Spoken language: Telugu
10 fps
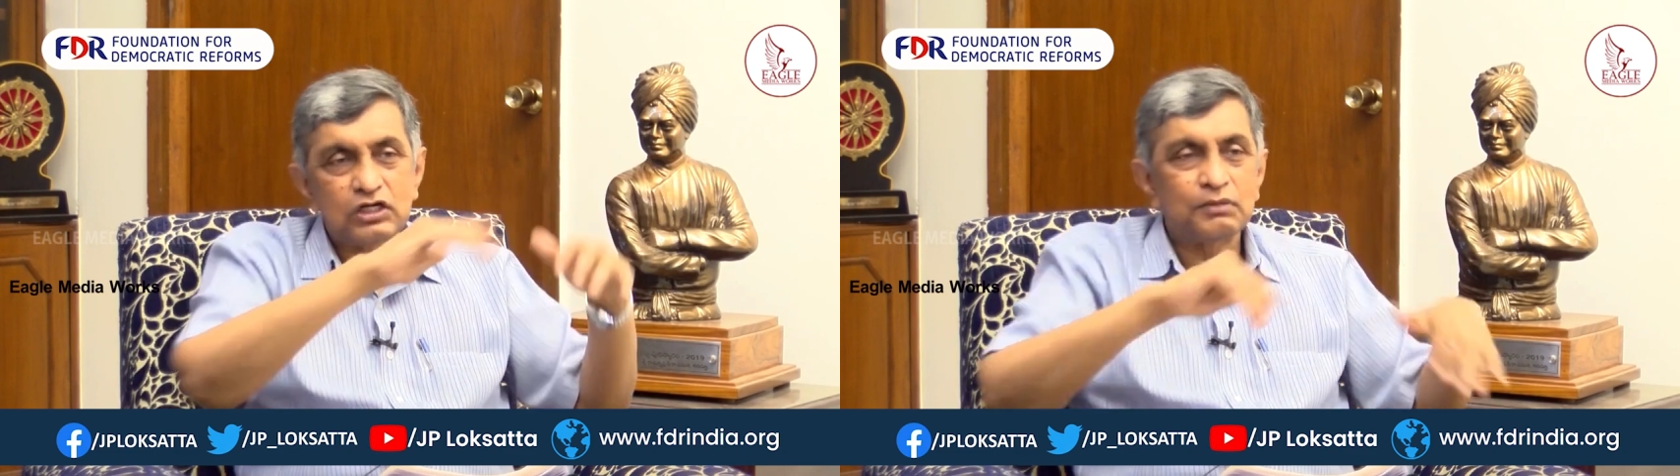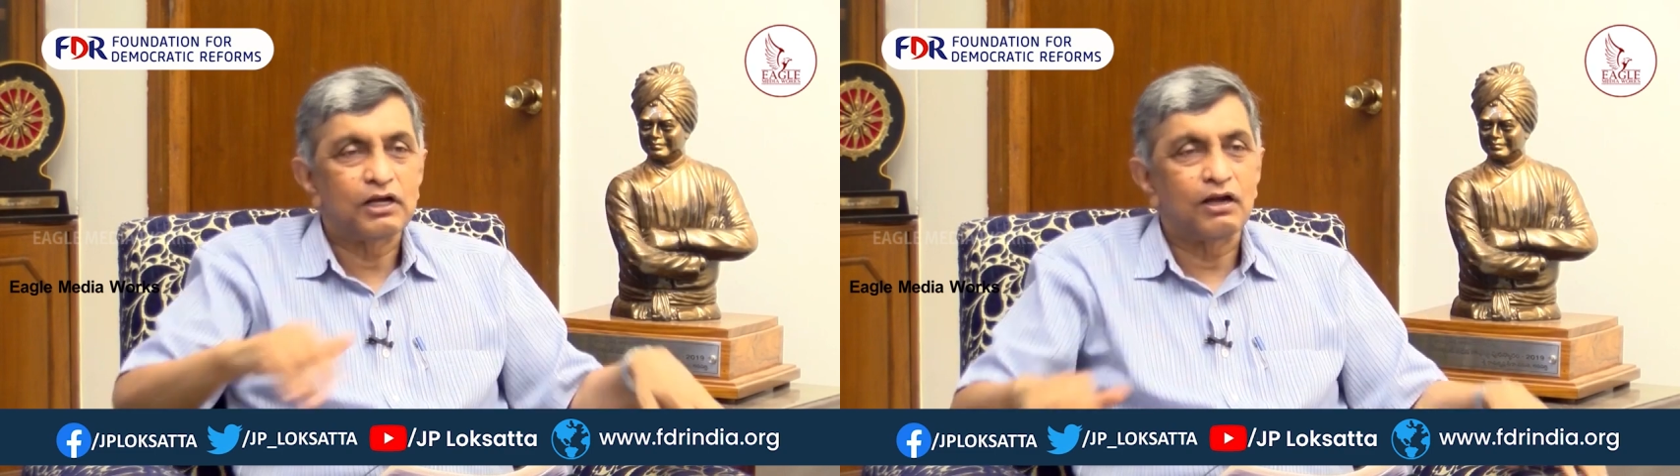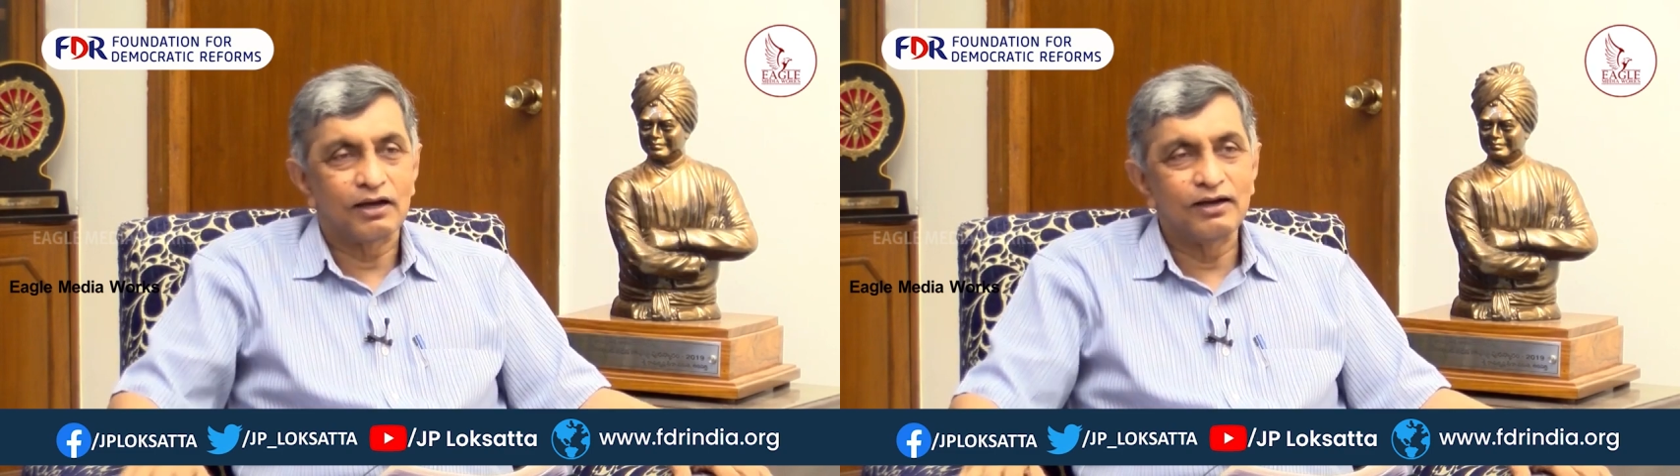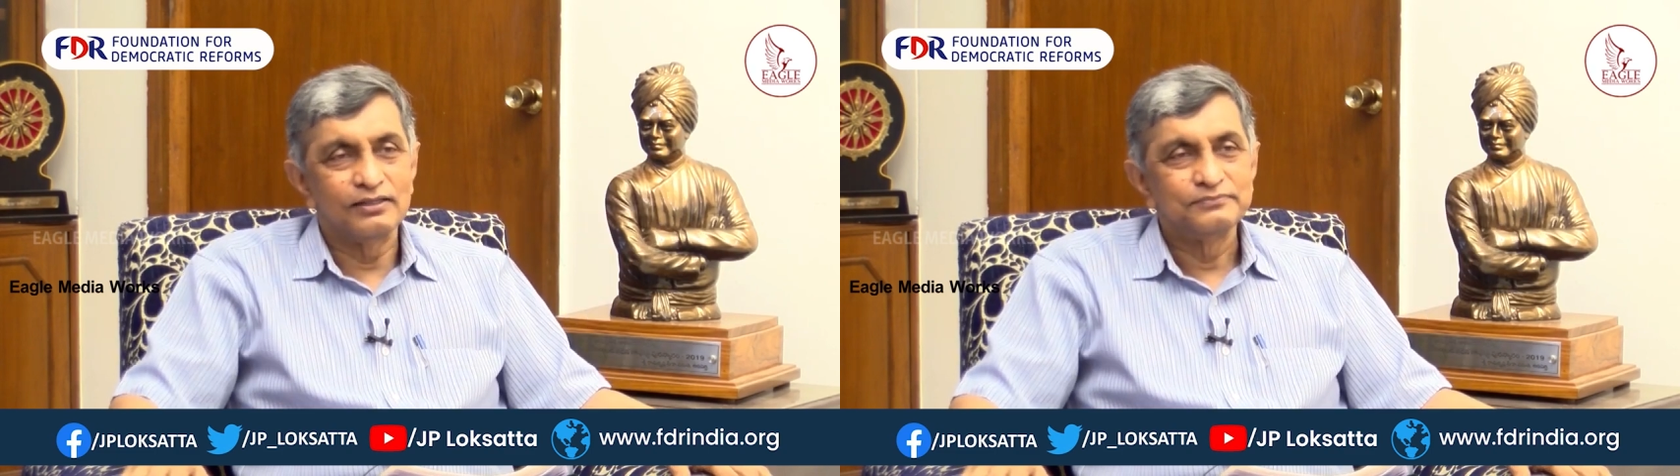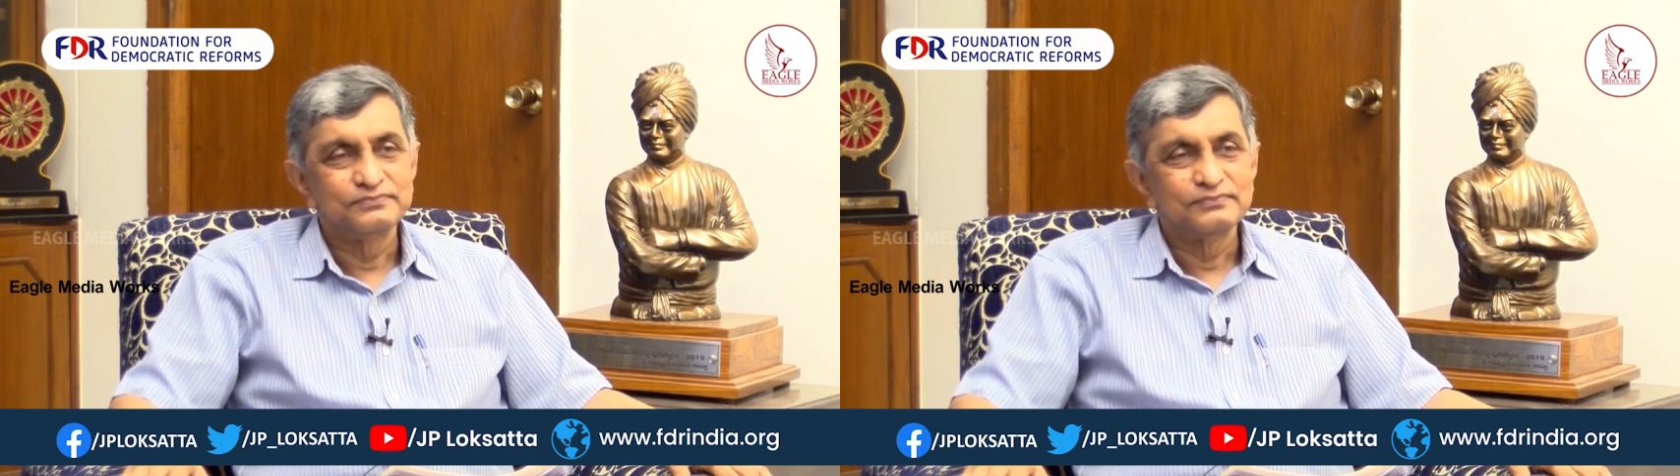చేయటం ఎట్లాగా
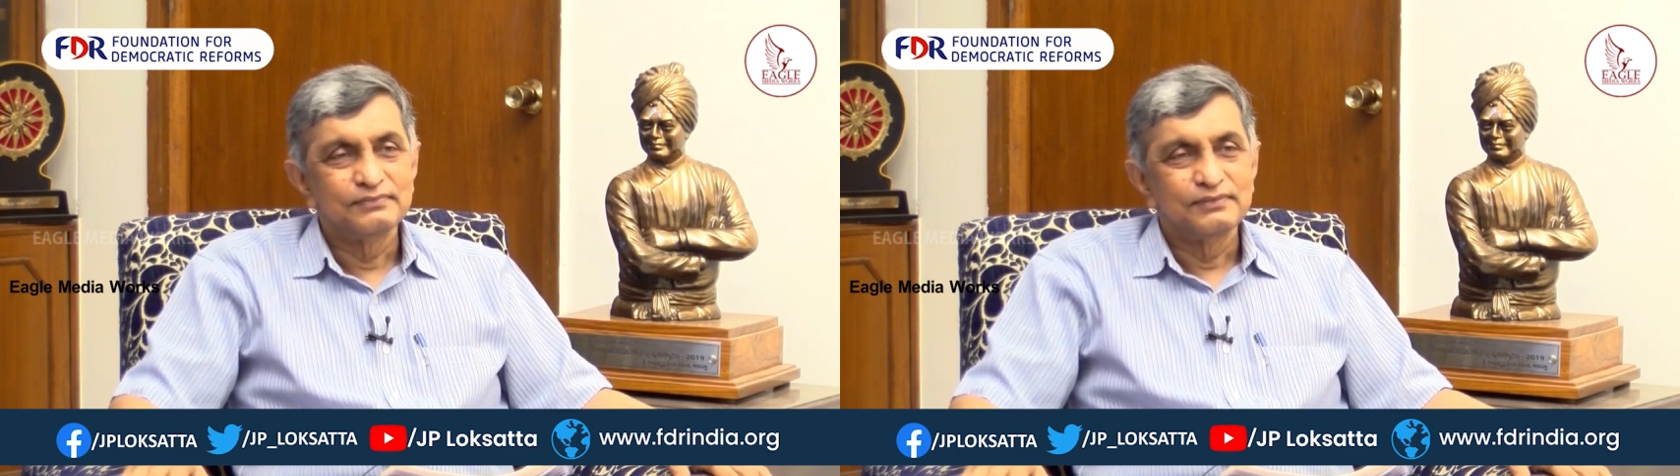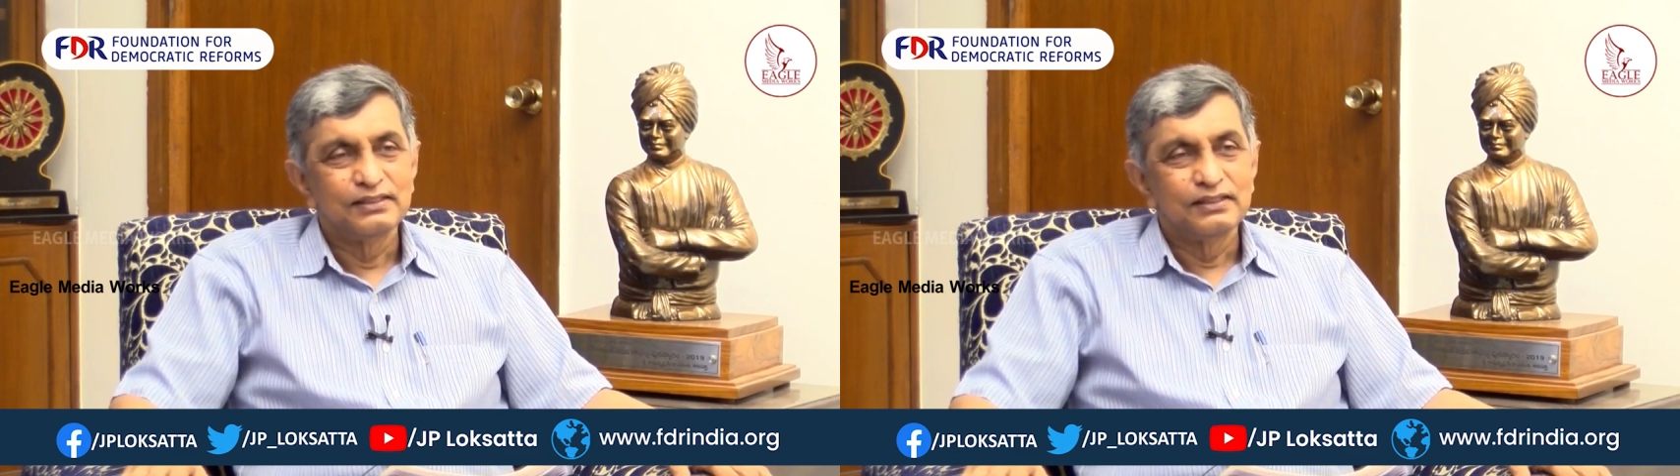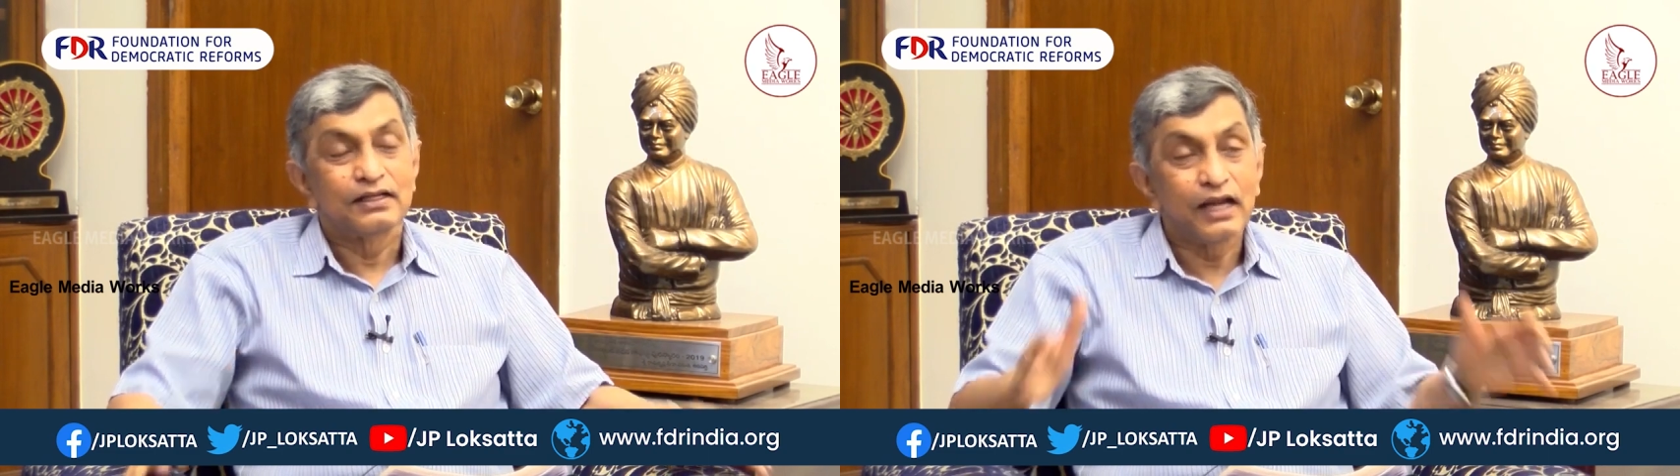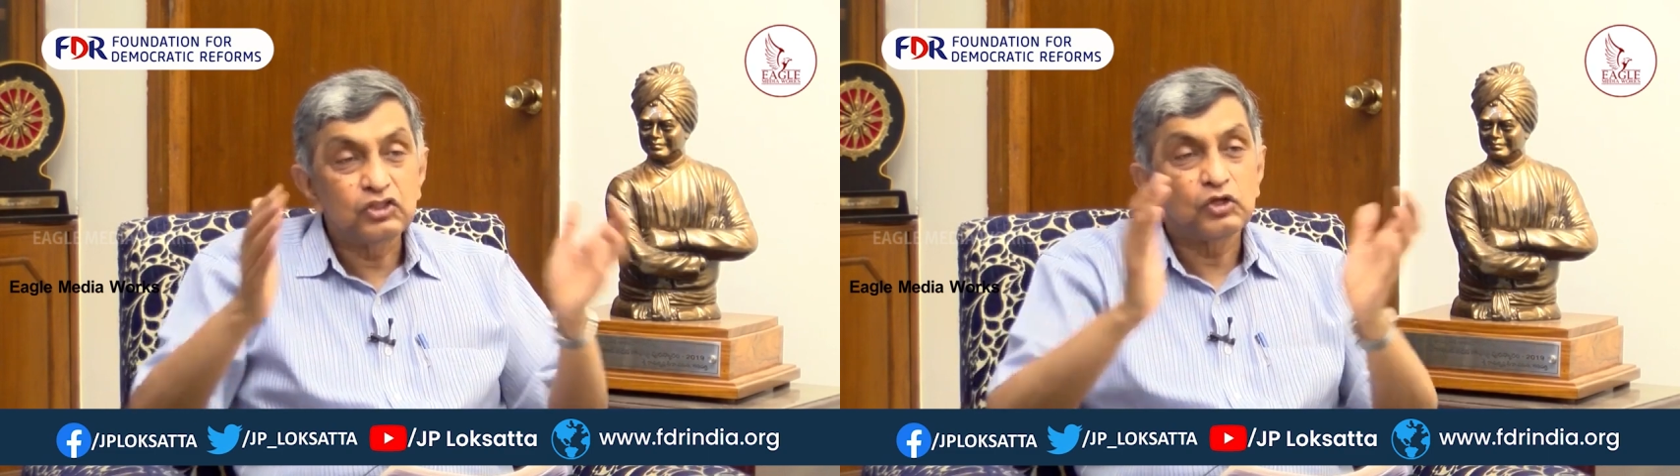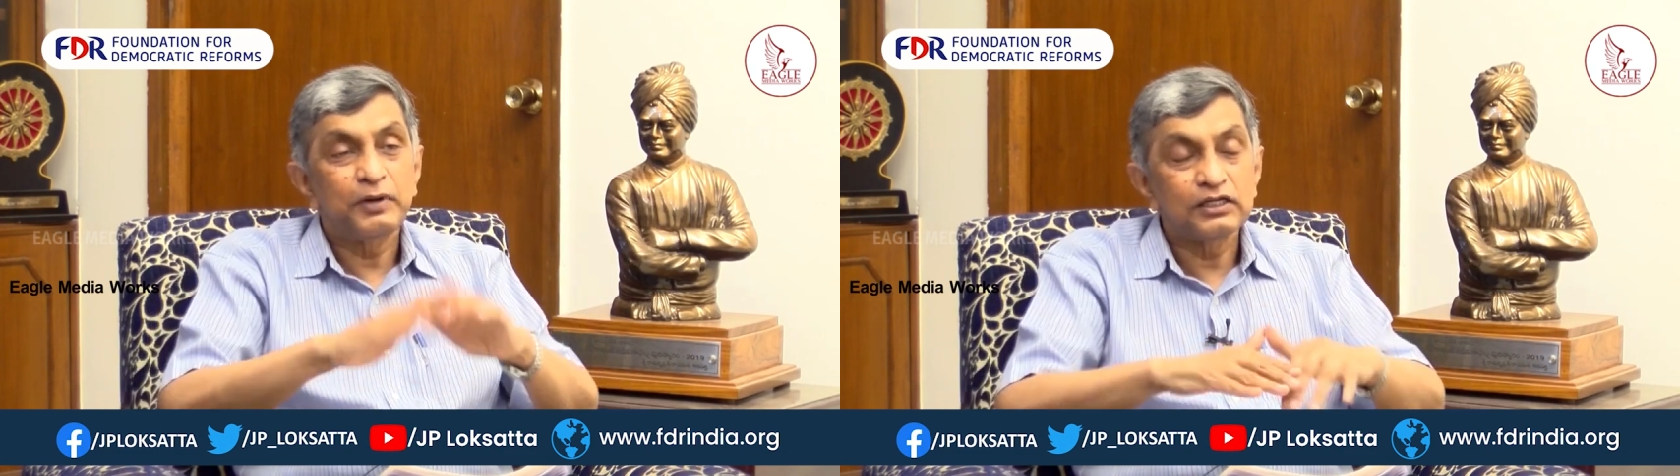
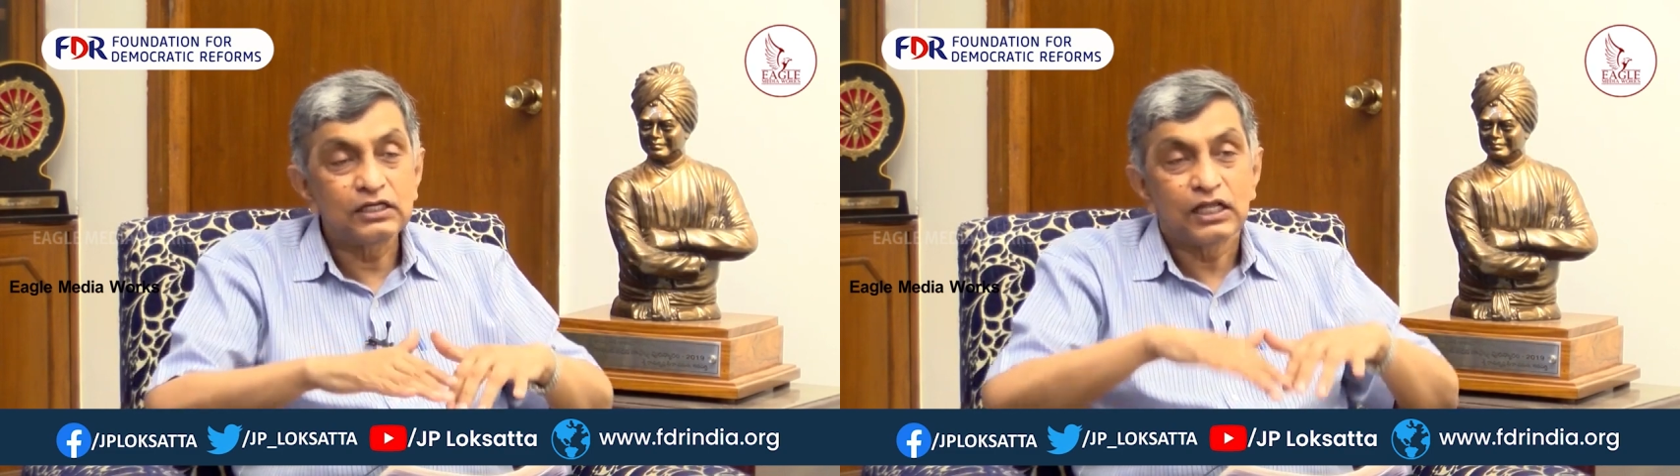రైతు పంట